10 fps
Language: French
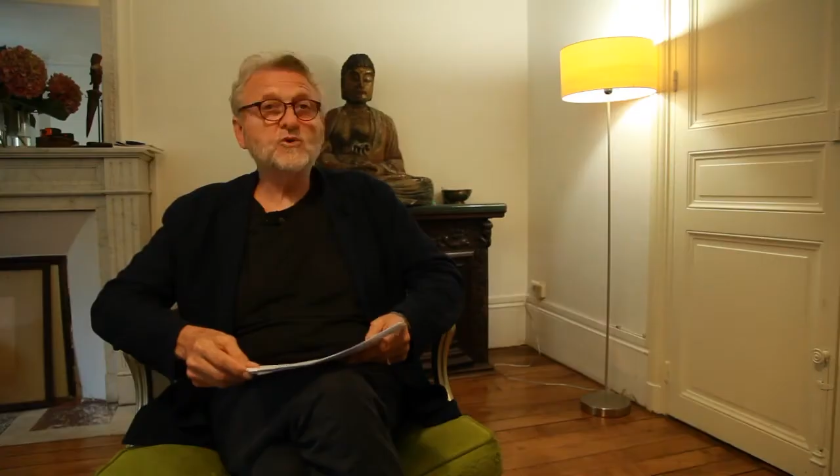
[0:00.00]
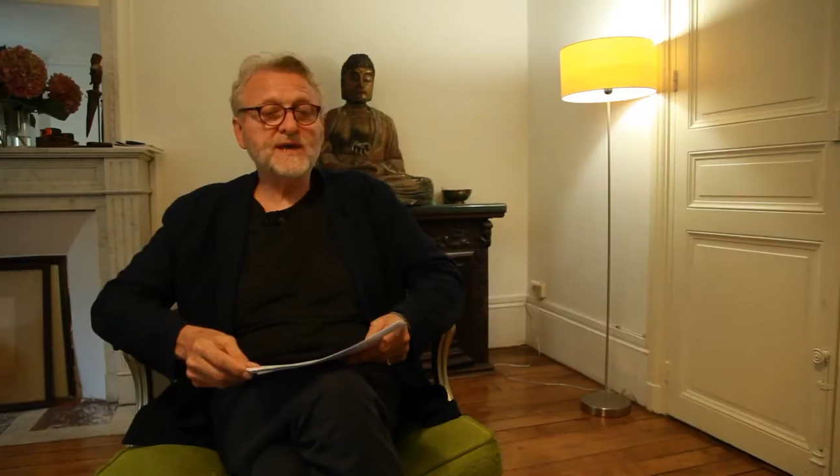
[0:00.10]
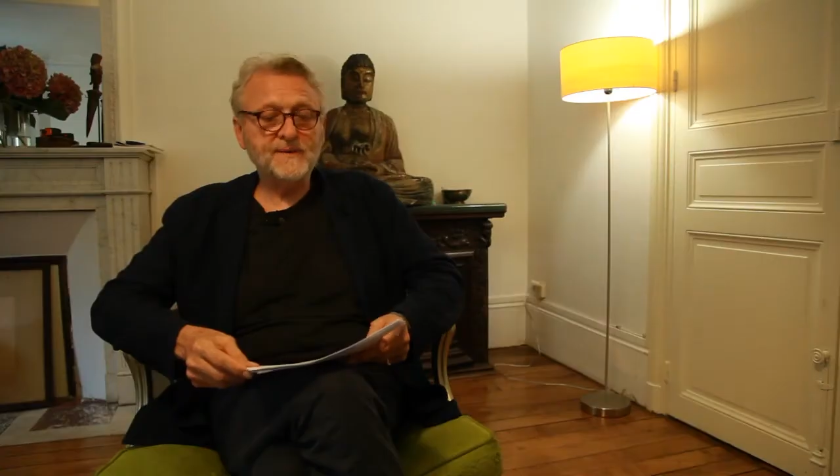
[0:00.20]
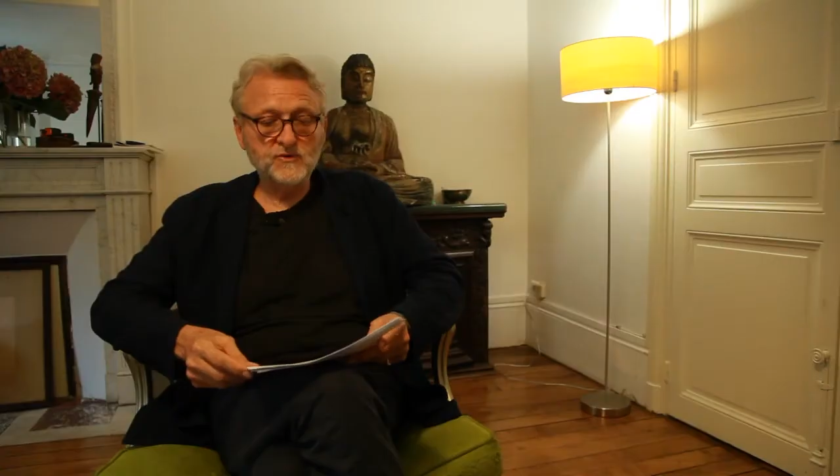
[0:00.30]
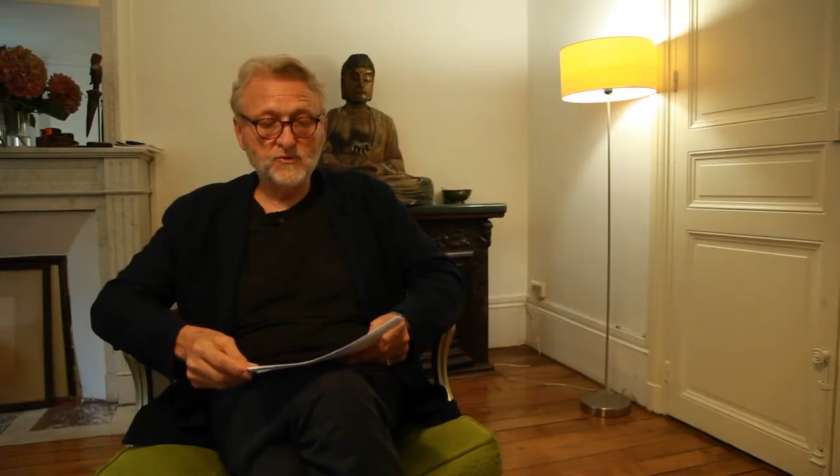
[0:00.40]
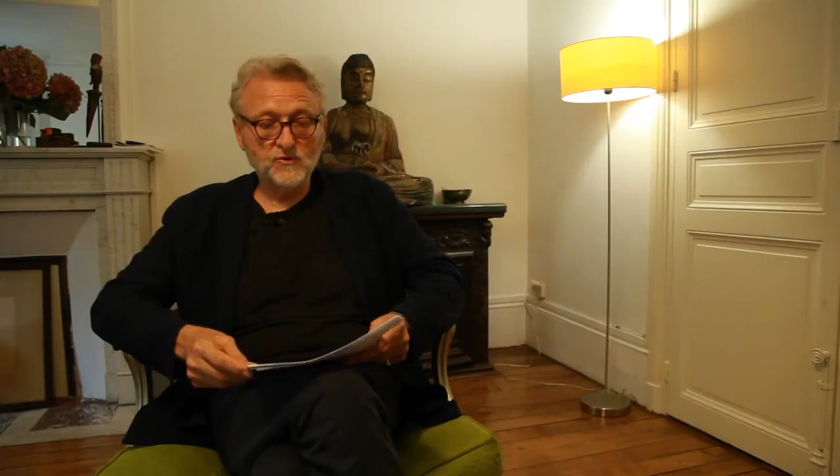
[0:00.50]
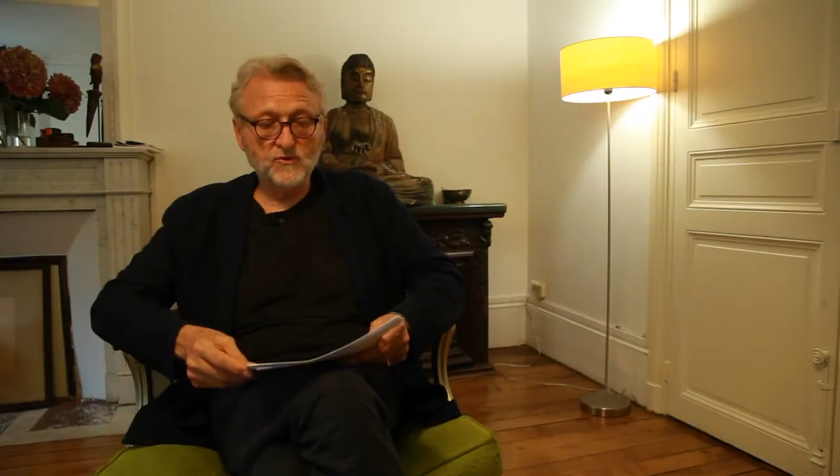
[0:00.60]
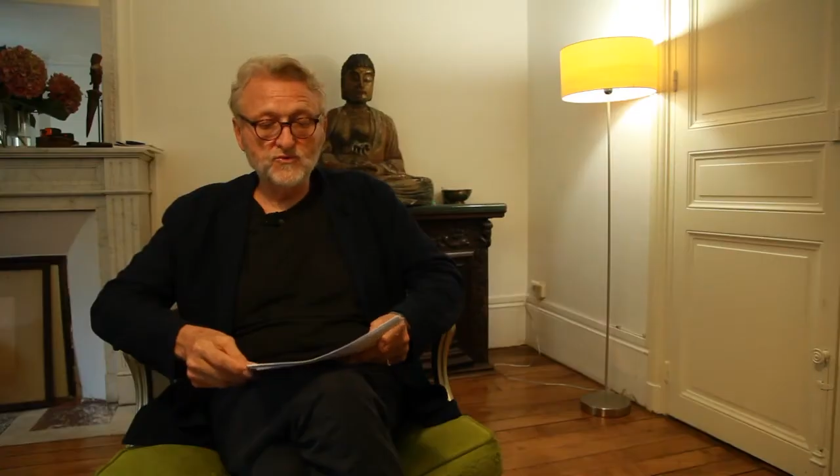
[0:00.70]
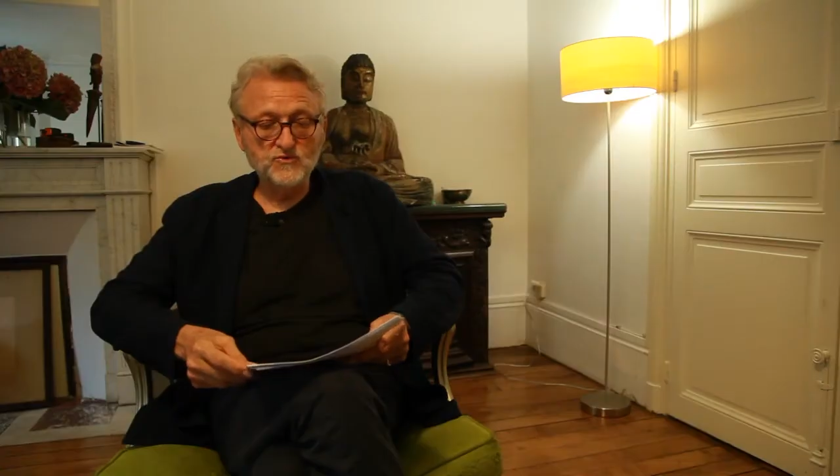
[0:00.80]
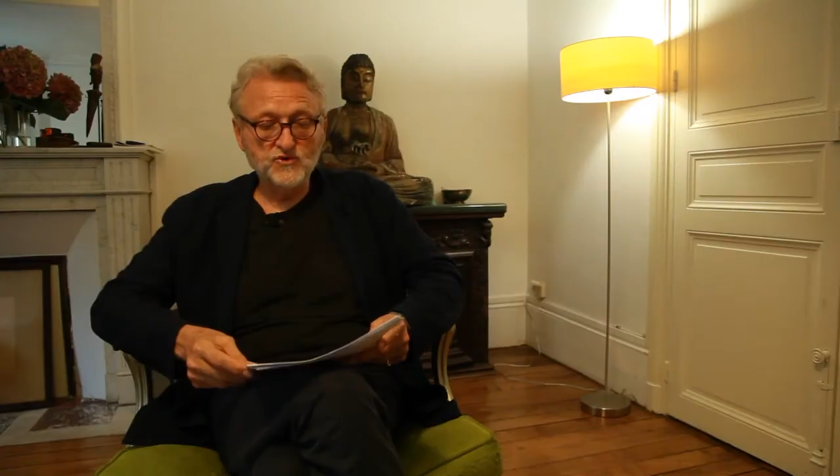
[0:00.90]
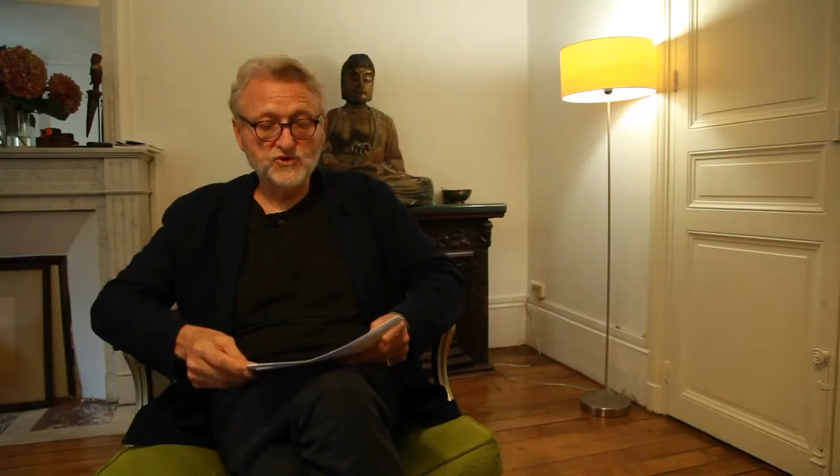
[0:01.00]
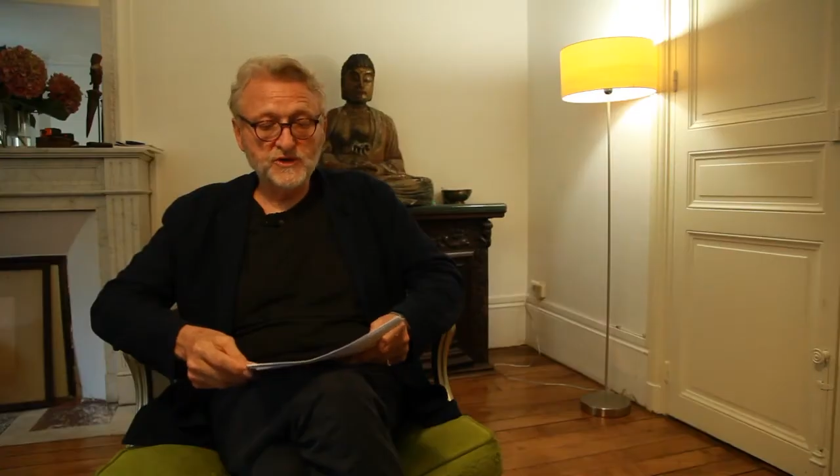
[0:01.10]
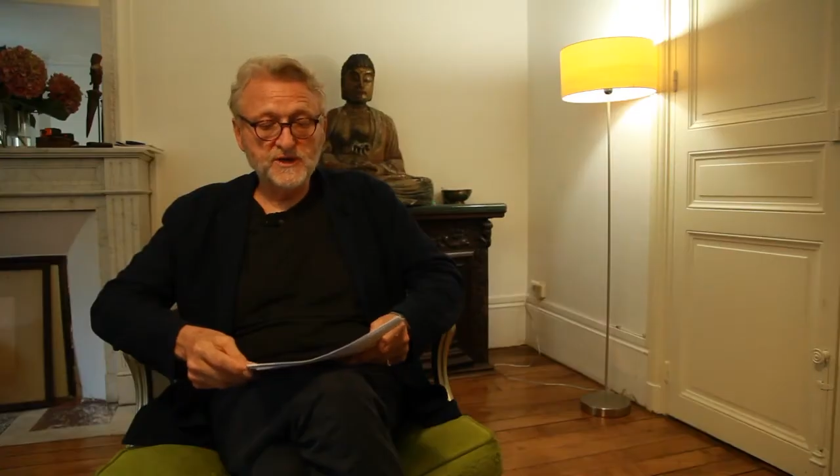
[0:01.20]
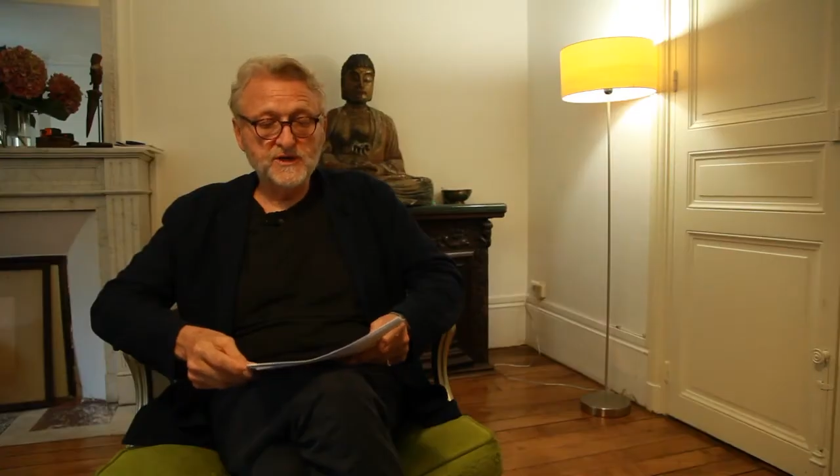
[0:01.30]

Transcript: camions rouges,